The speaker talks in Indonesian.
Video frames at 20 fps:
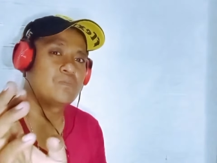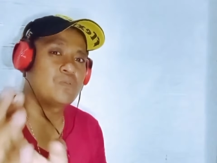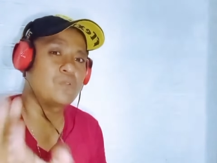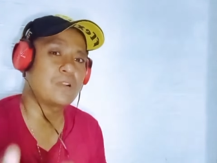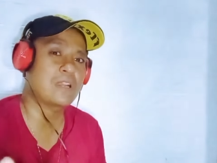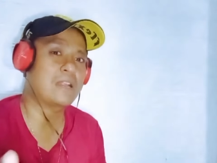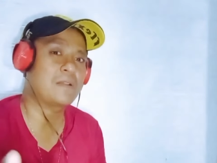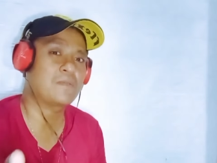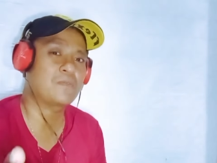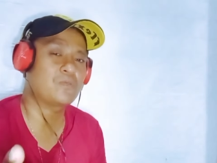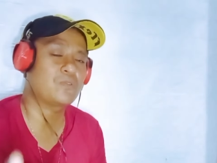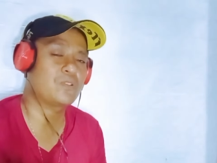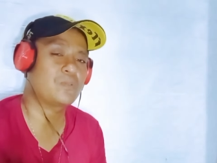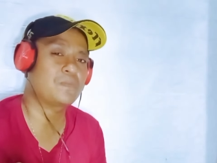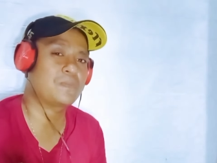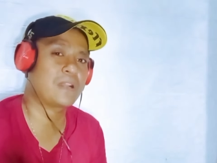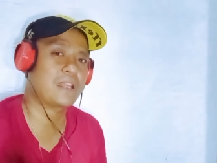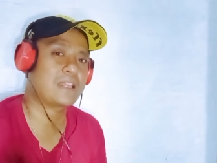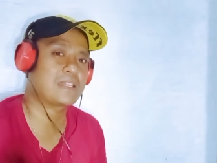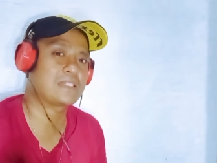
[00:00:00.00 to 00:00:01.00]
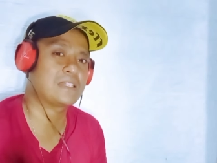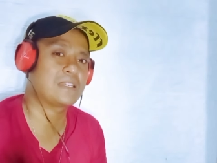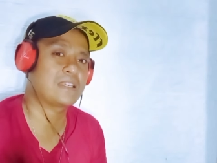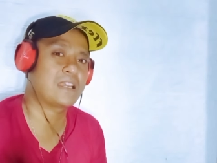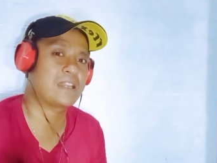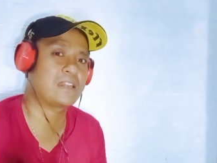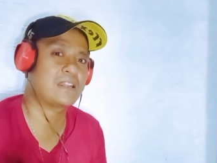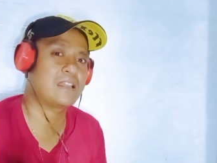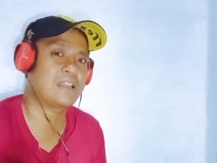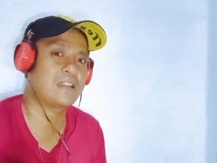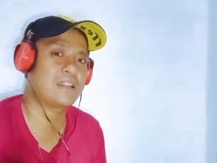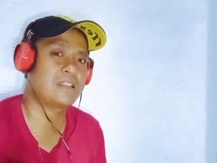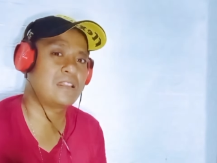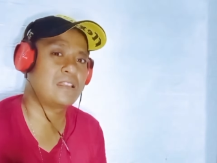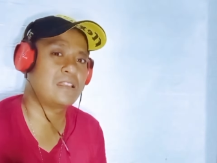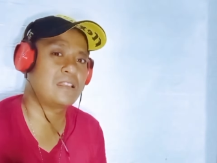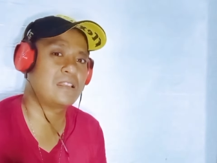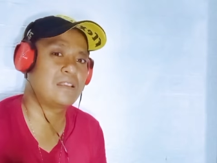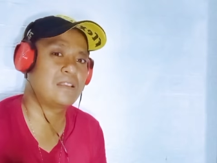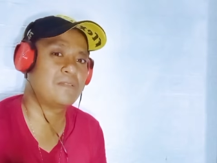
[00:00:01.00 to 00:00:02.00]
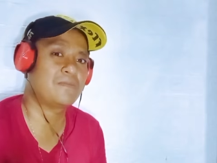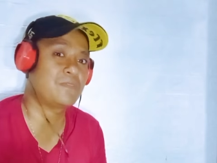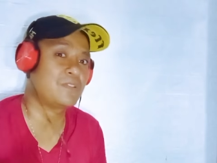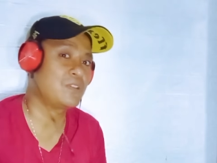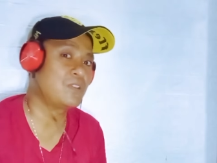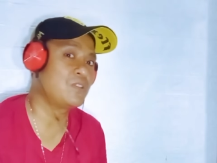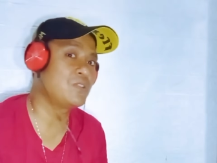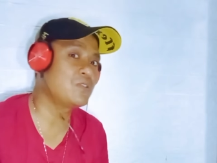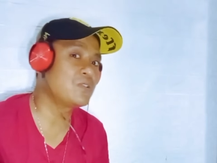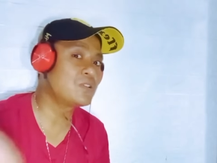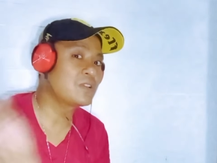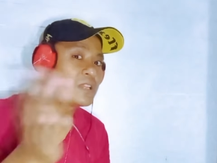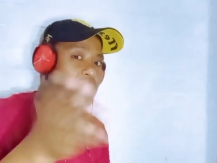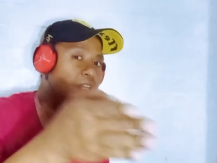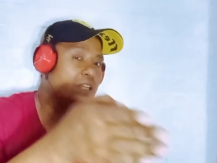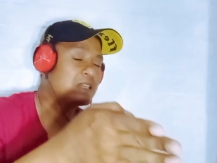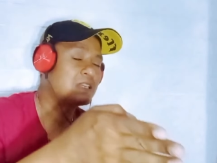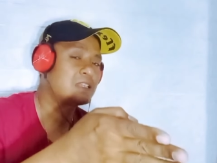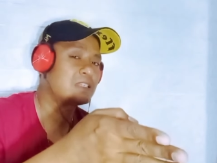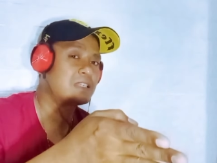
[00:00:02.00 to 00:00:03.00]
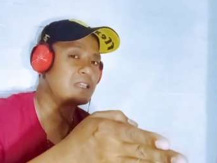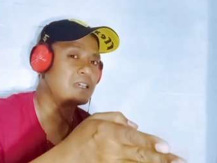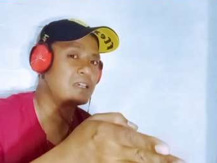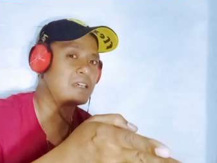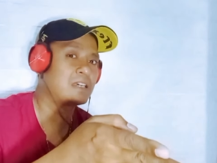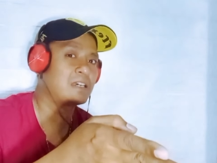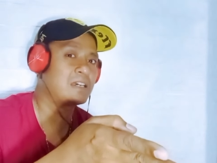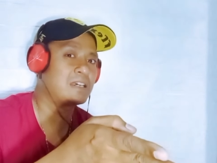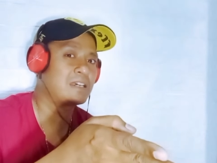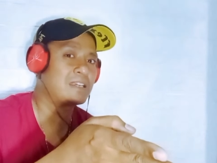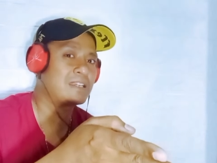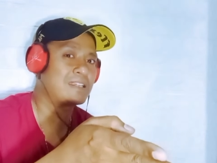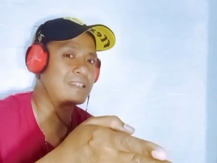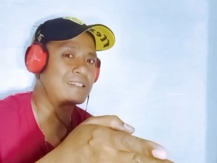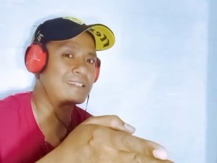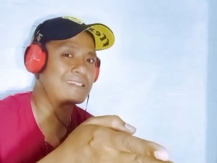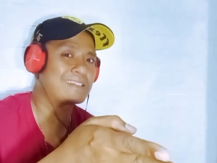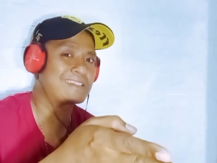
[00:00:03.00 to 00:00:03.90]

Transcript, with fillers: bukan untuk mereaksikan dari video dari uh,